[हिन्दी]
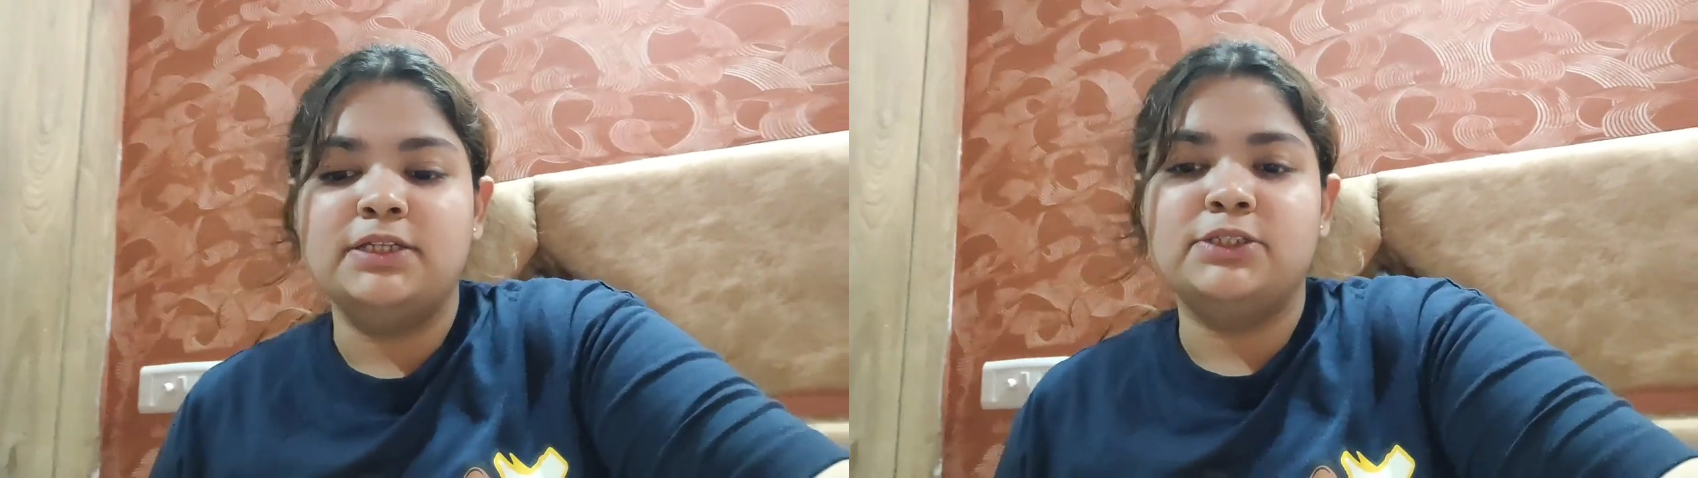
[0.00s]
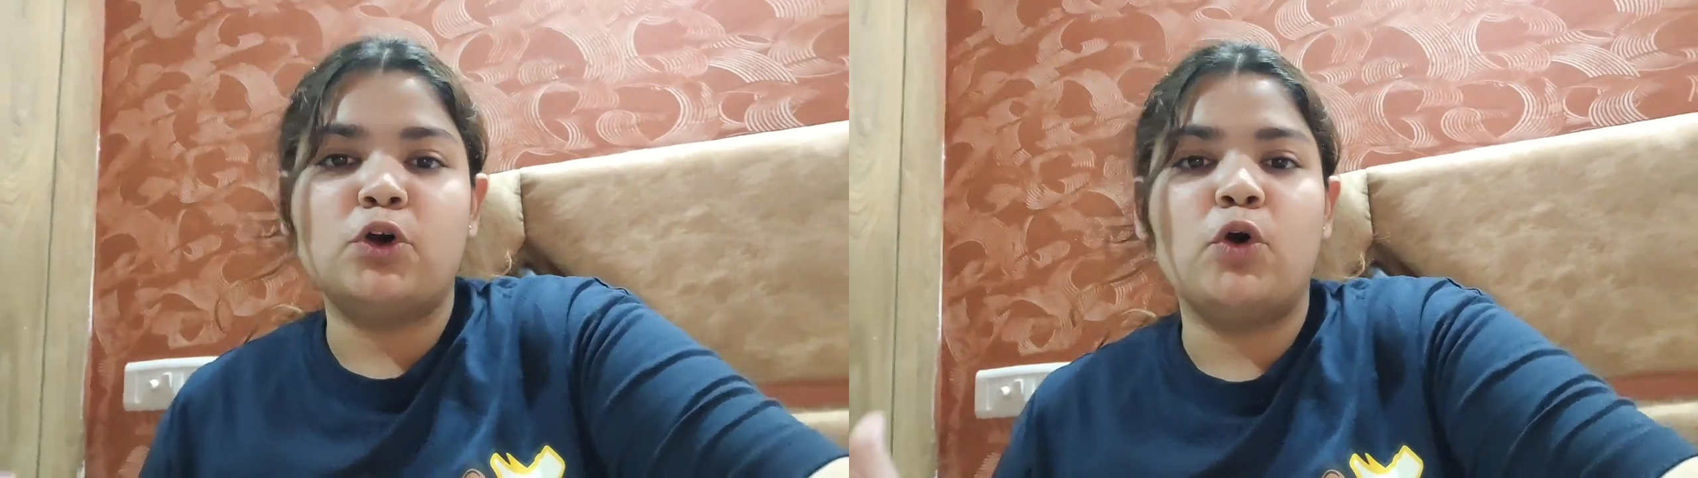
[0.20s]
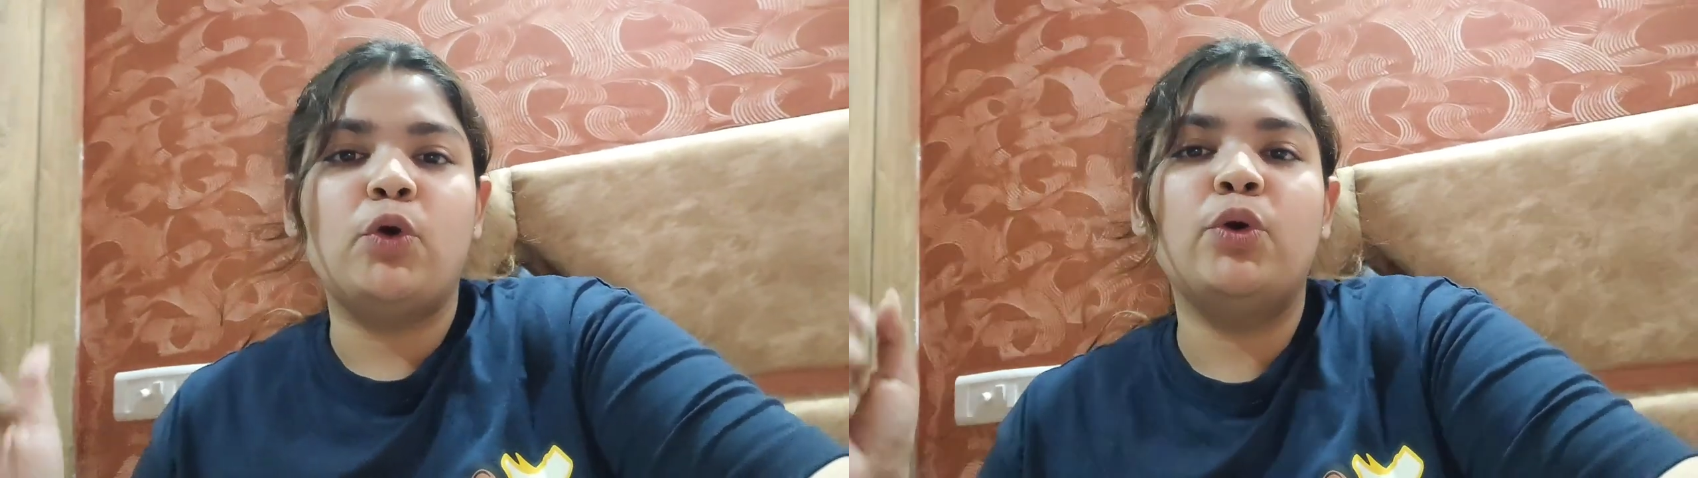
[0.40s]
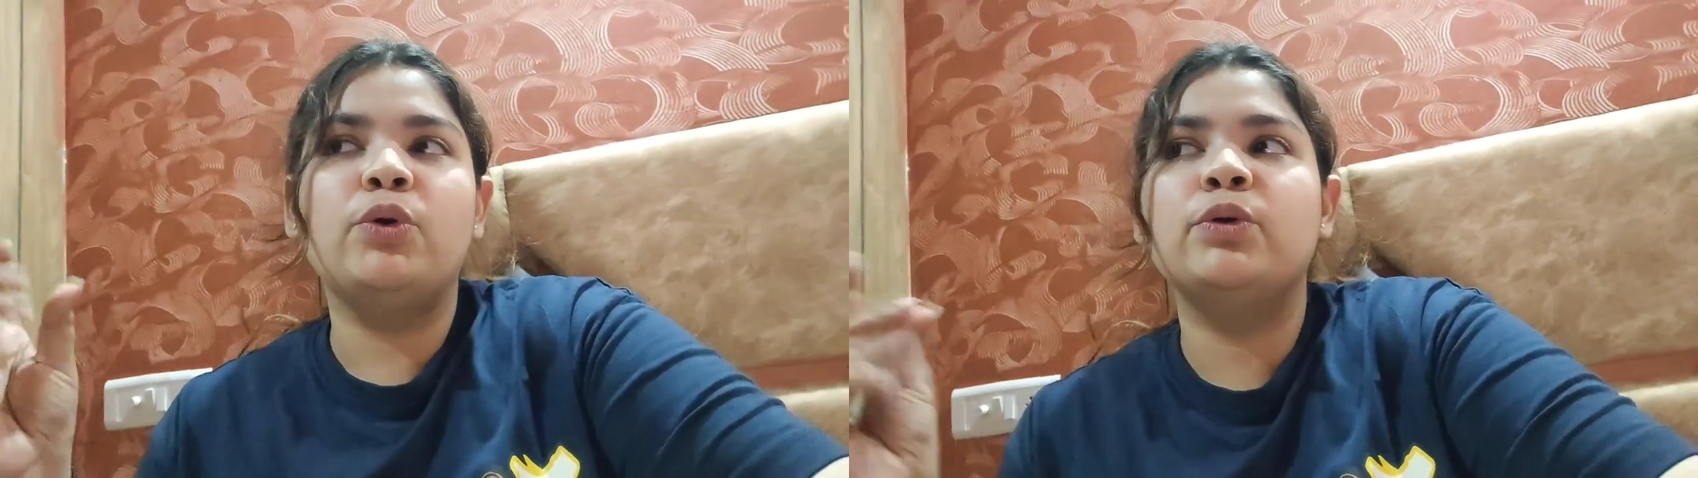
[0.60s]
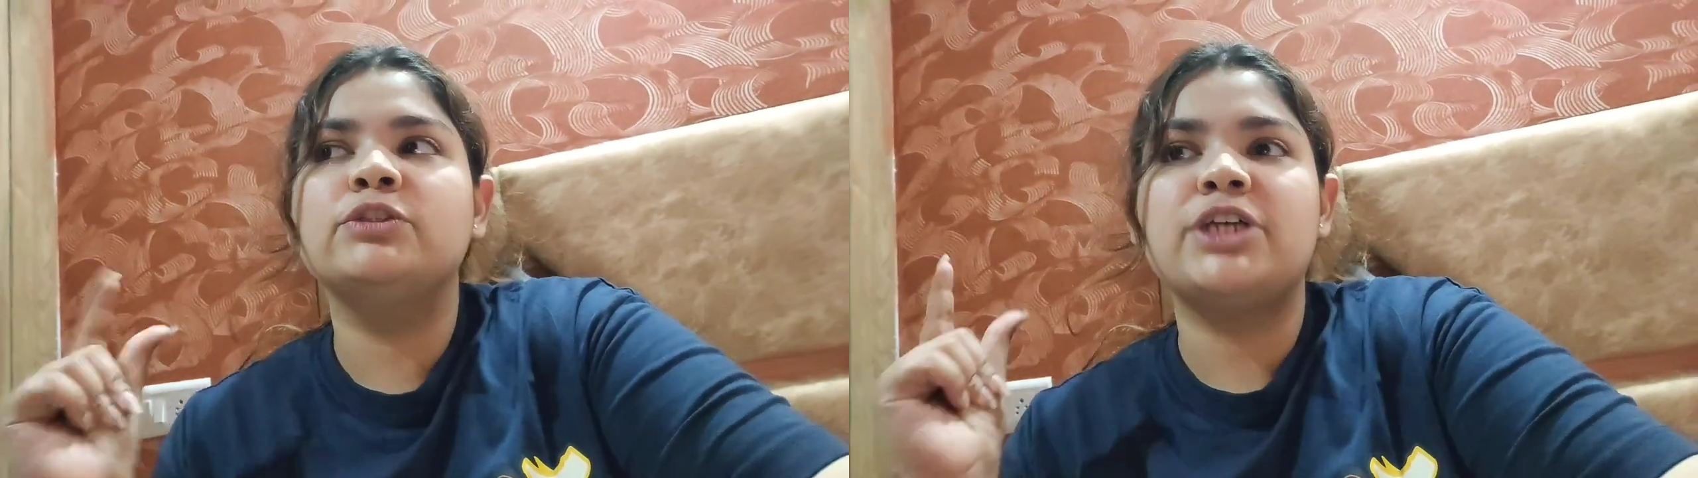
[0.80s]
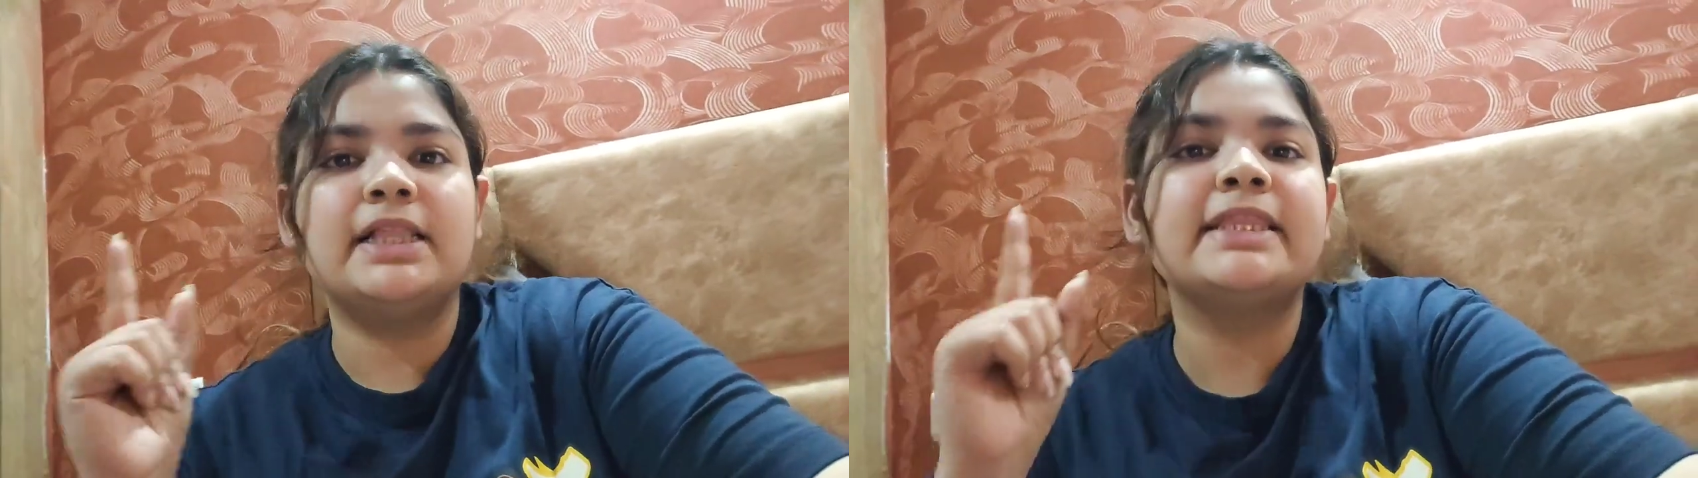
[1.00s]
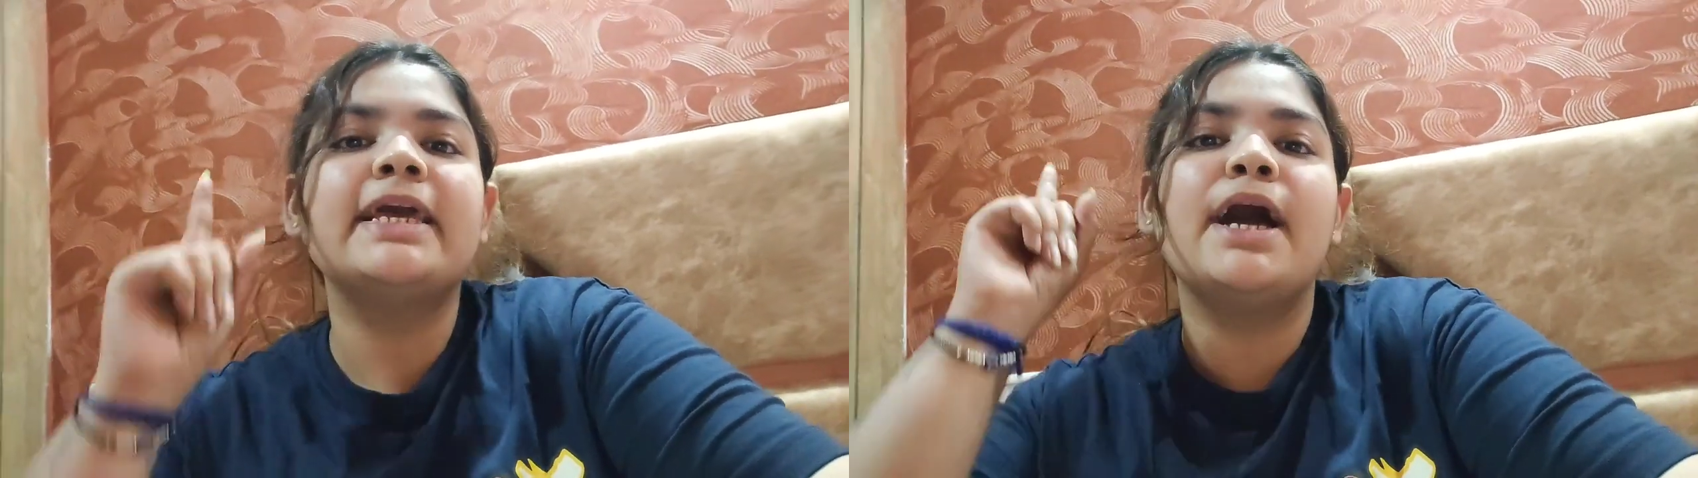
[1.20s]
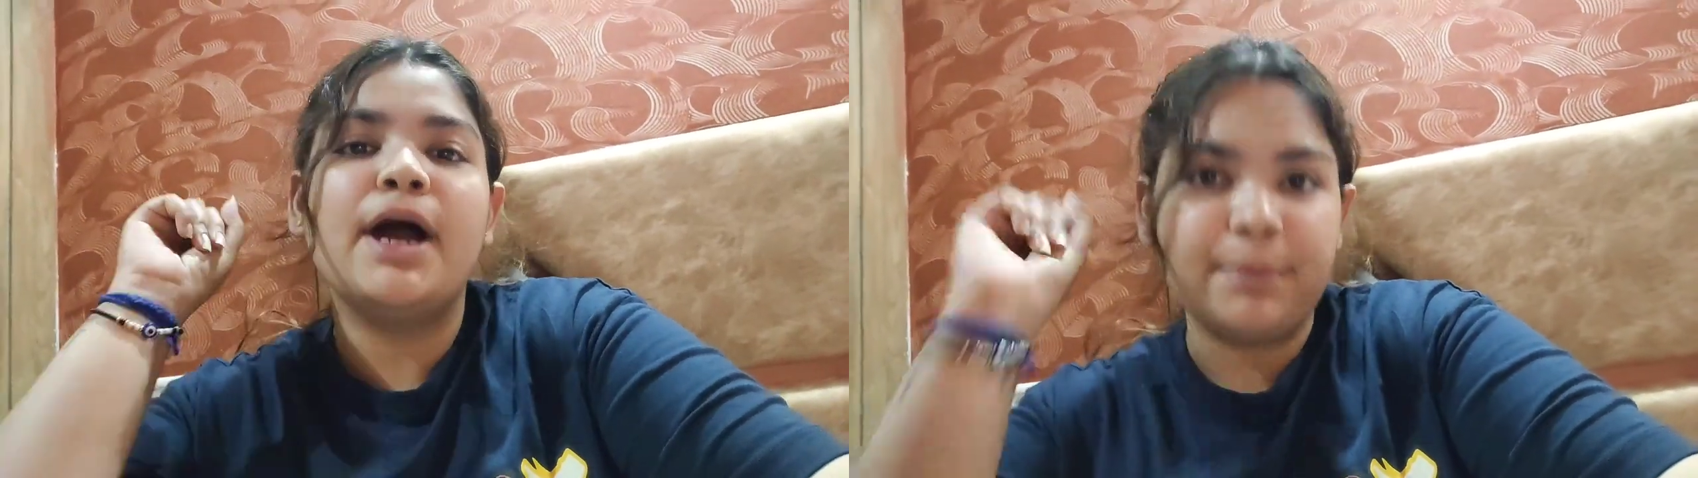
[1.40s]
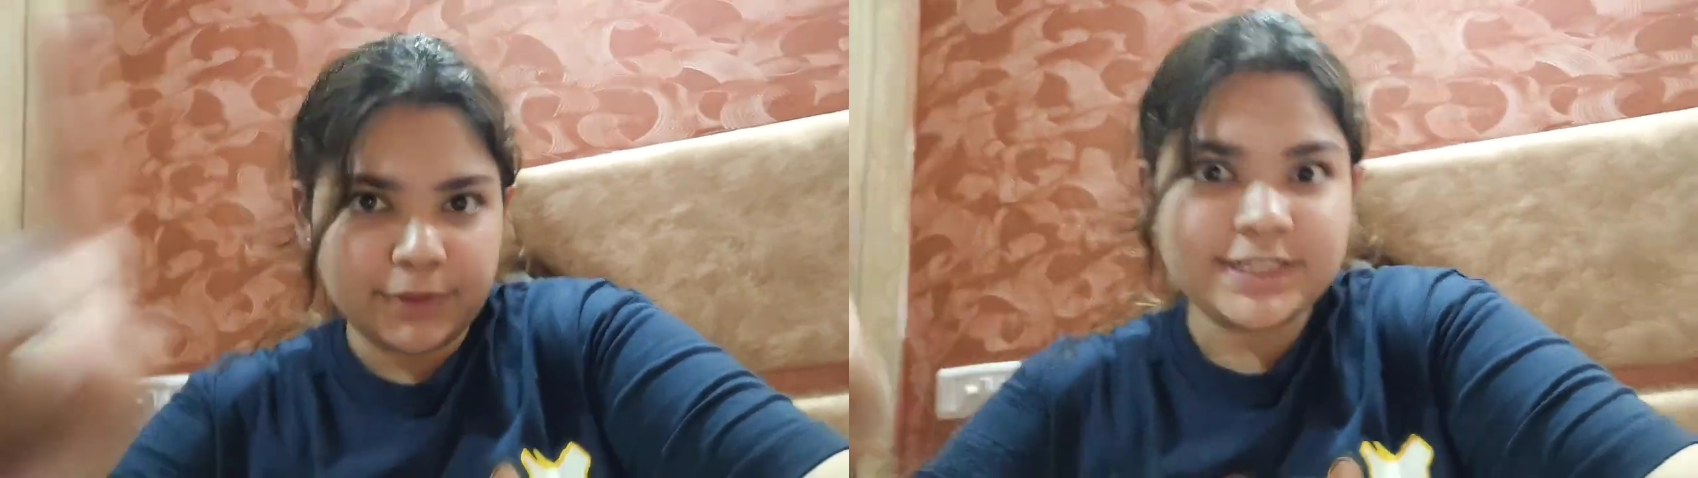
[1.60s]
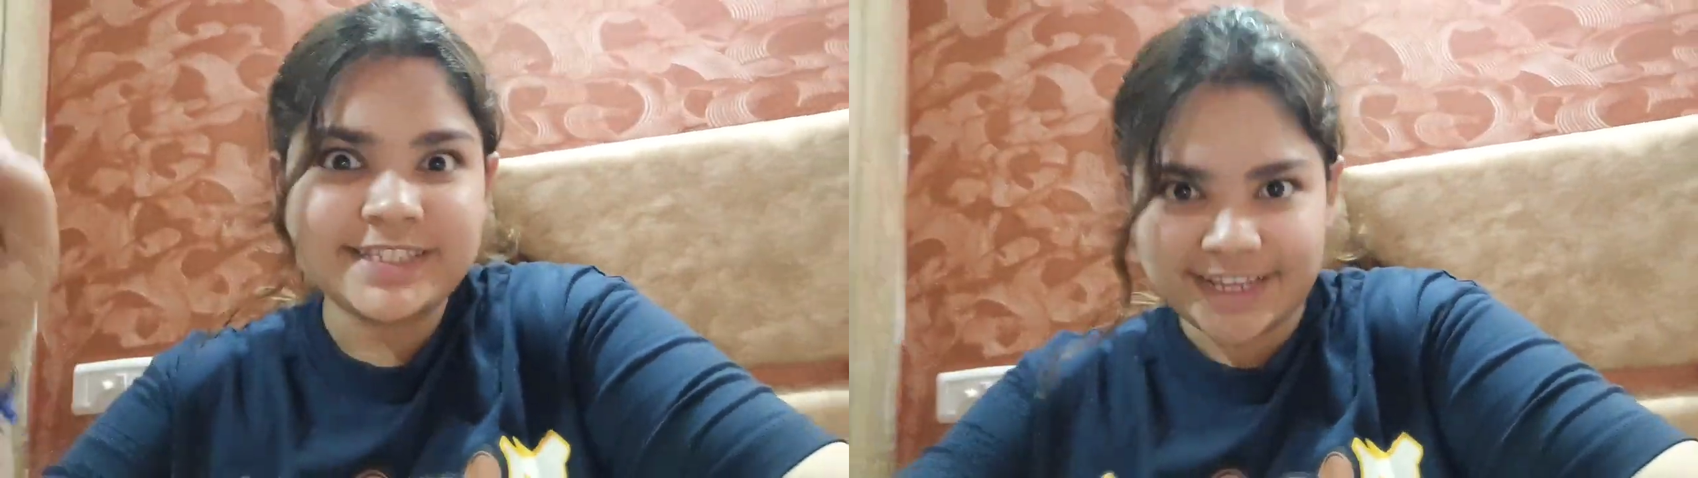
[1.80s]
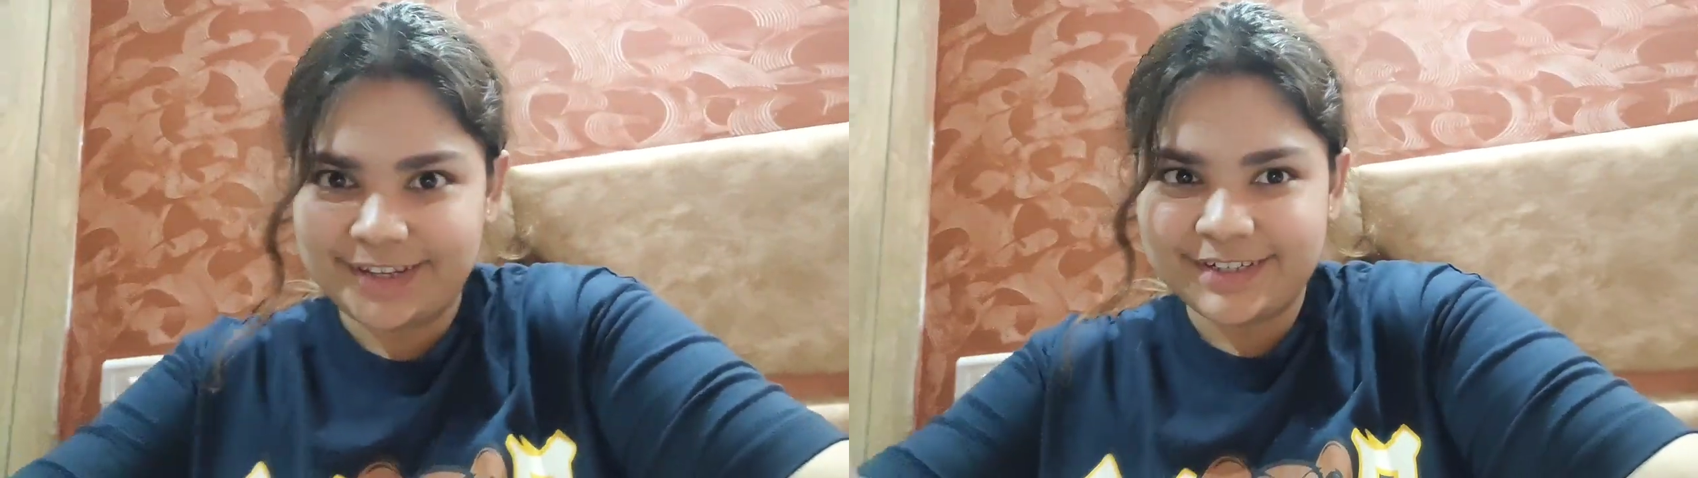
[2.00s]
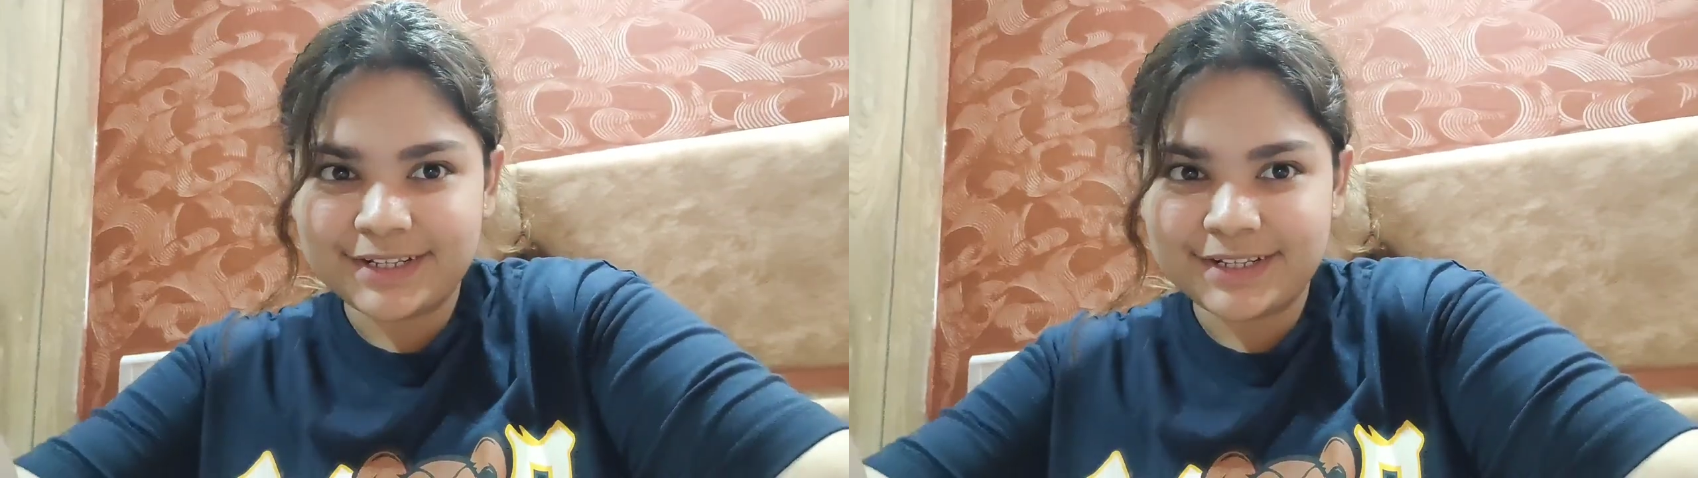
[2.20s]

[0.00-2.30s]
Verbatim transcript: सो so, चलते हैं अमृतसर